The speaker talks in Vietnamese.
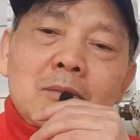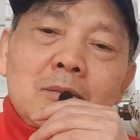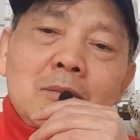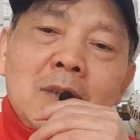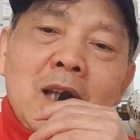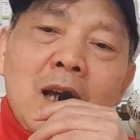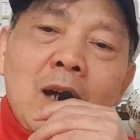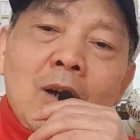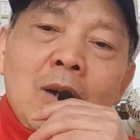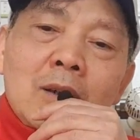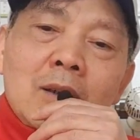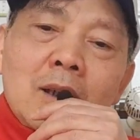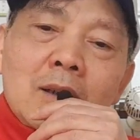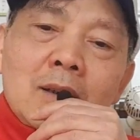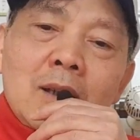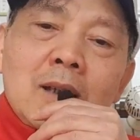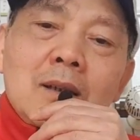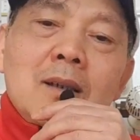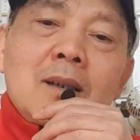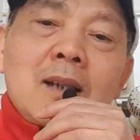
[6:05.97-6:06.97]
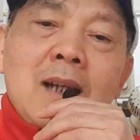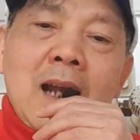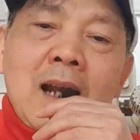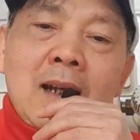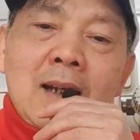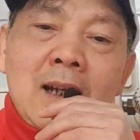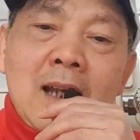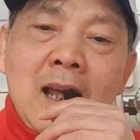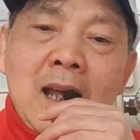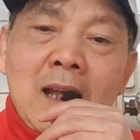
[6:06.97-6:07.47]
và họ rất thích
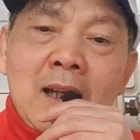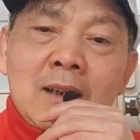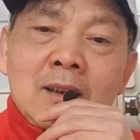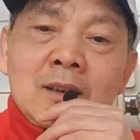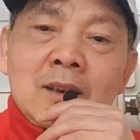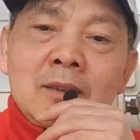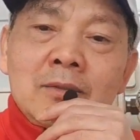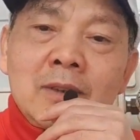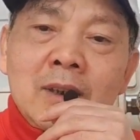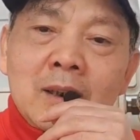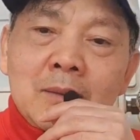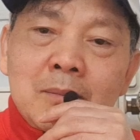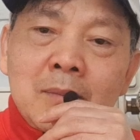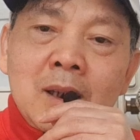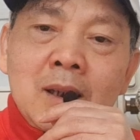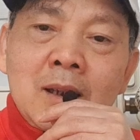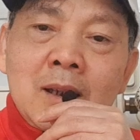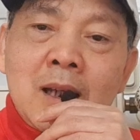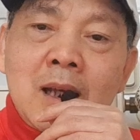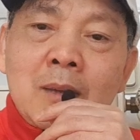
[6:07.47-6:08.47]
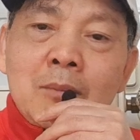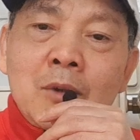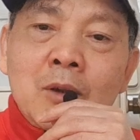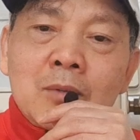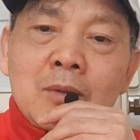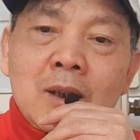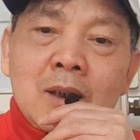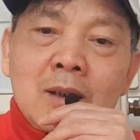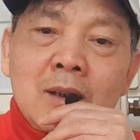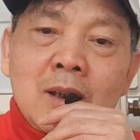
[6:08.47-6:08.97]
rằng là người Việt mình là
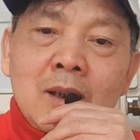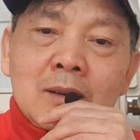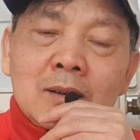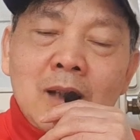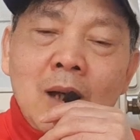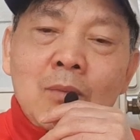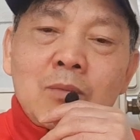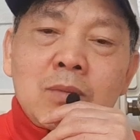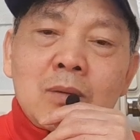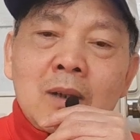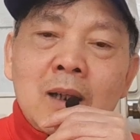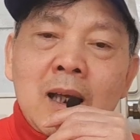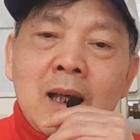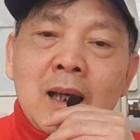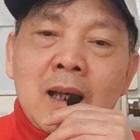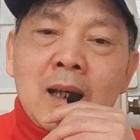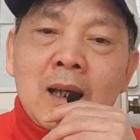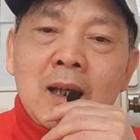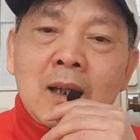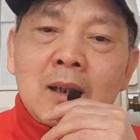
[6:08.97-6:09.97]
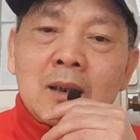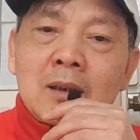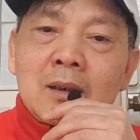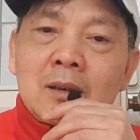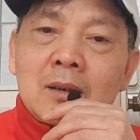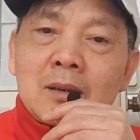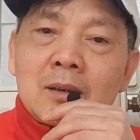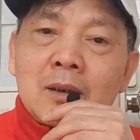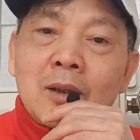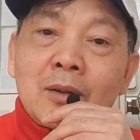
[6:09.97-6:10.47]
một cái dân tộc là
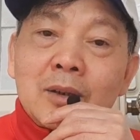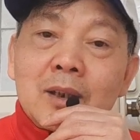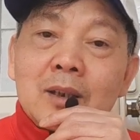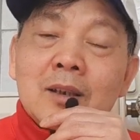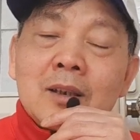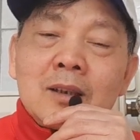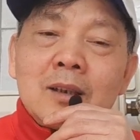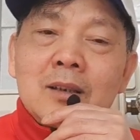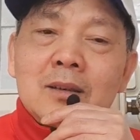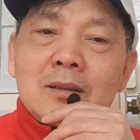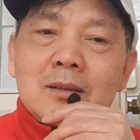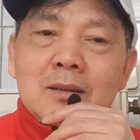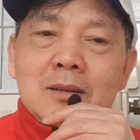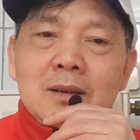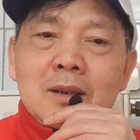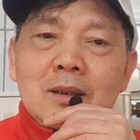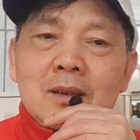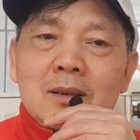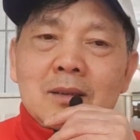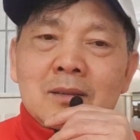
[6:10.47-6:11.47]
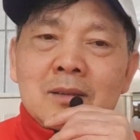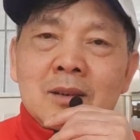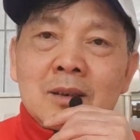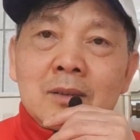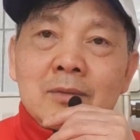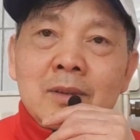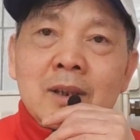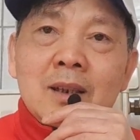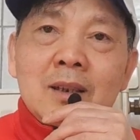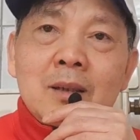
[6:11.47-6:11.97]
đối với người Đức
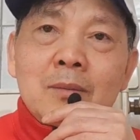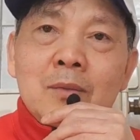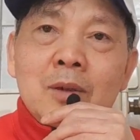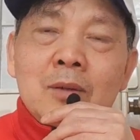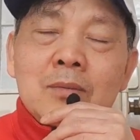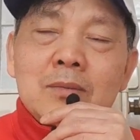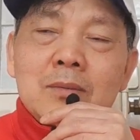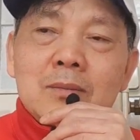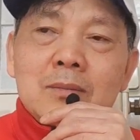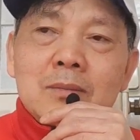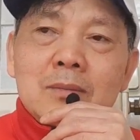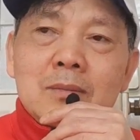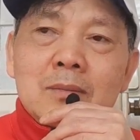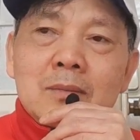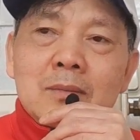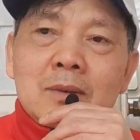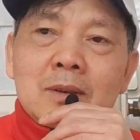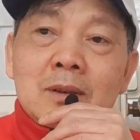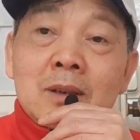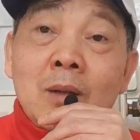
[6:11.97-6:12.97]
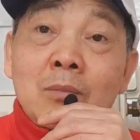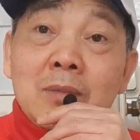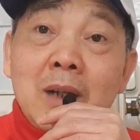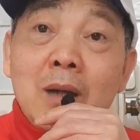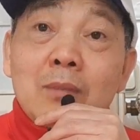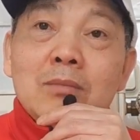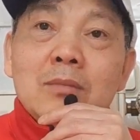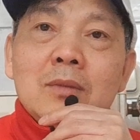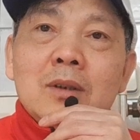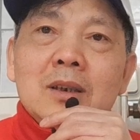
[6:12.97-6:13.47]
người Việt là một cộng
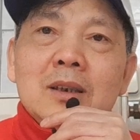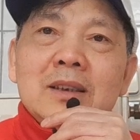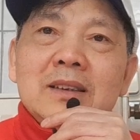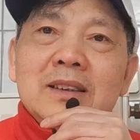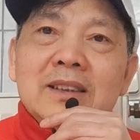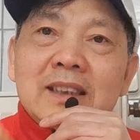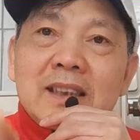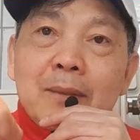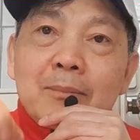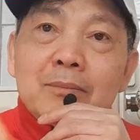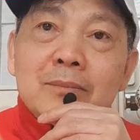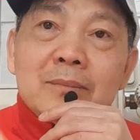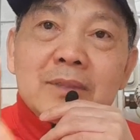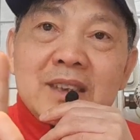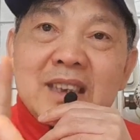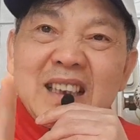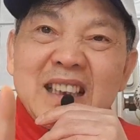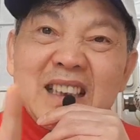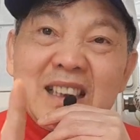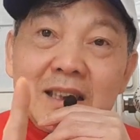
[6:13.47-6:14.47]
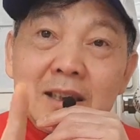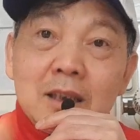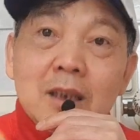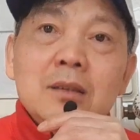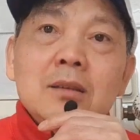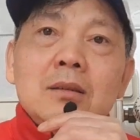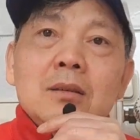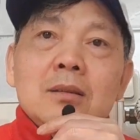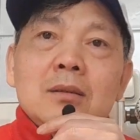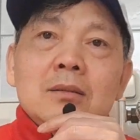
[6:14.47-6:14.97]
đồng chăm chỉ
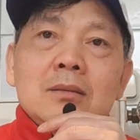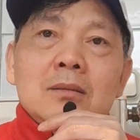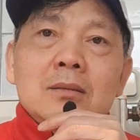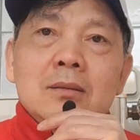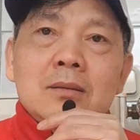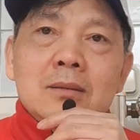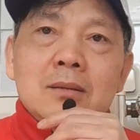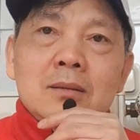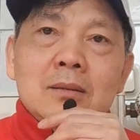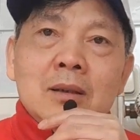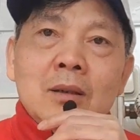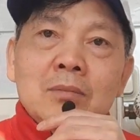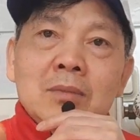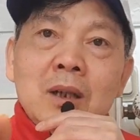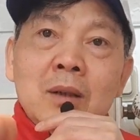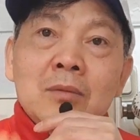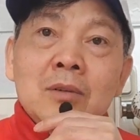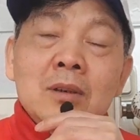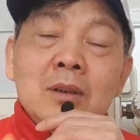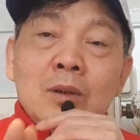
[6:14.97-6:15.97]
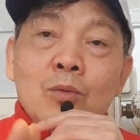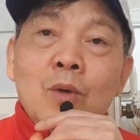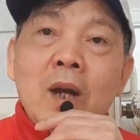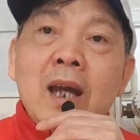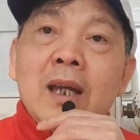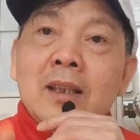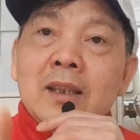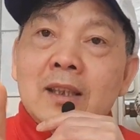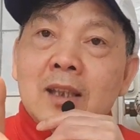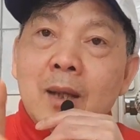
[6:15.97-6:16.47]
nhất cộng đồng người nước
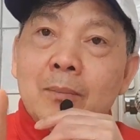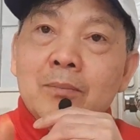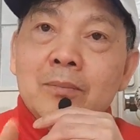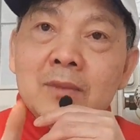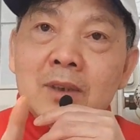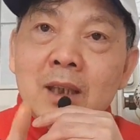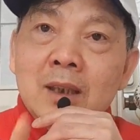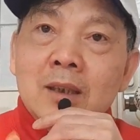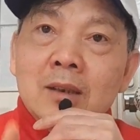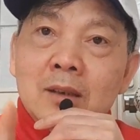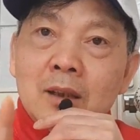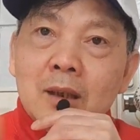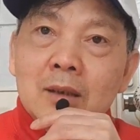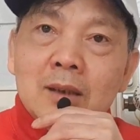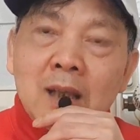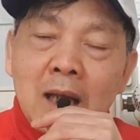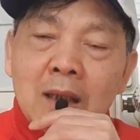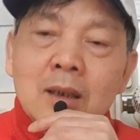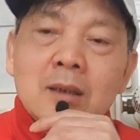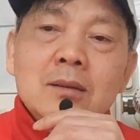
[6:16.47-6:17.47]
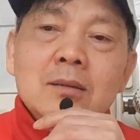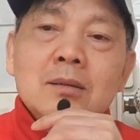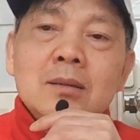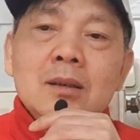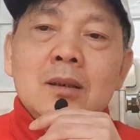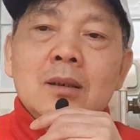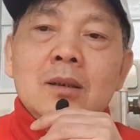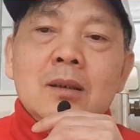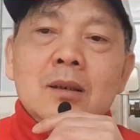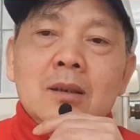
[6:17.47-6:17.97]
ngoài chăm chỉ nhất tại Đức
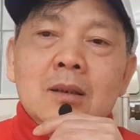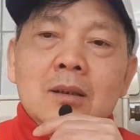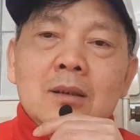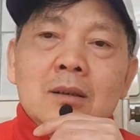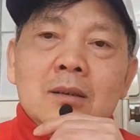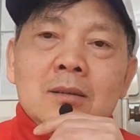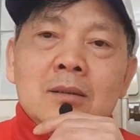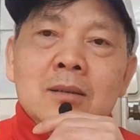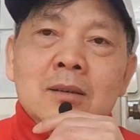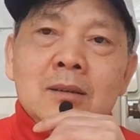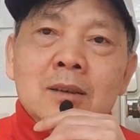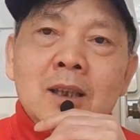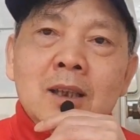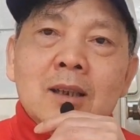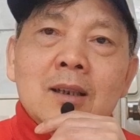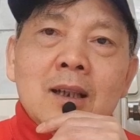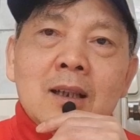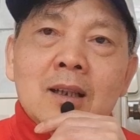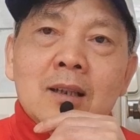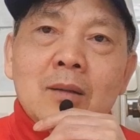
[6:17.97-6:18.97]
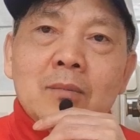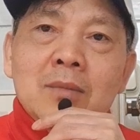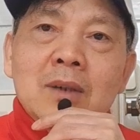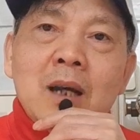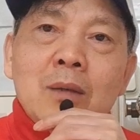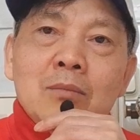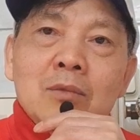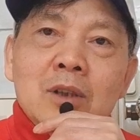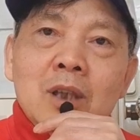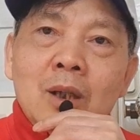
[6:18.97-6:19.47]
người Việt là cái cộng
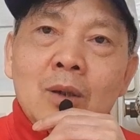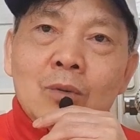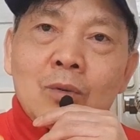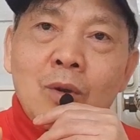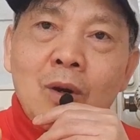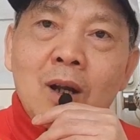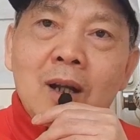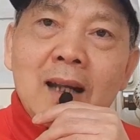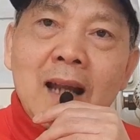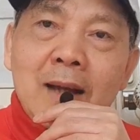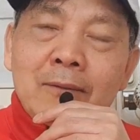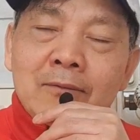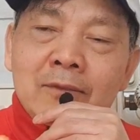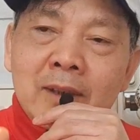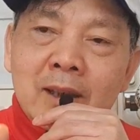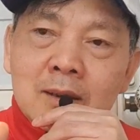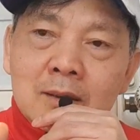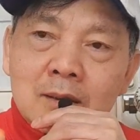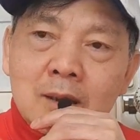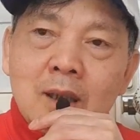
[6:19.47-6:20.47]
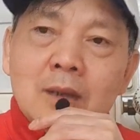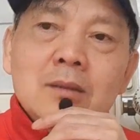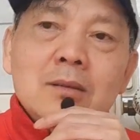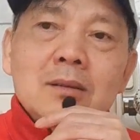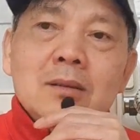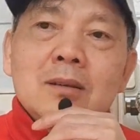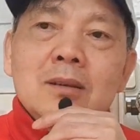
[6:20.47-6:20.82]
đồng chịu khó làm việc nhất